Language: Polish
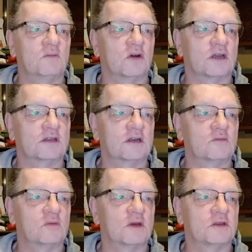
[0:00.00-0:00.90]

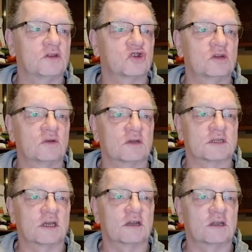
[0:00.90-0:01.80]
bohaterem romantycznym,
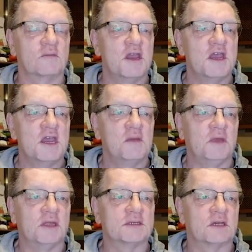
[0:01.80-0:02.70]
rozdartym
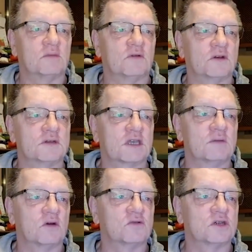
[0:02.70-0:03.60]
między
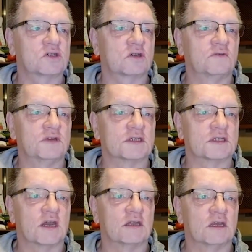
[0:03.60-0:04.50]
obowiązkiem a ucieczką w
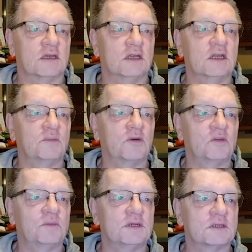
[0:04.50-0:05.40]
nieznane. Jeden
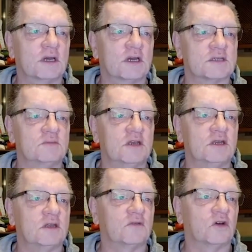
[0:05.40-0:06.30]
podpis, a
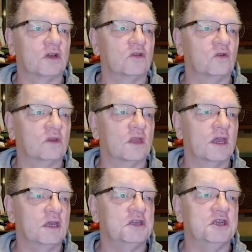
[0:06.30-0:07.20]
zmieni Twoje
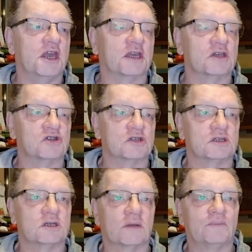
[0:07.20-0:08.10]
nudne i nijakie życie.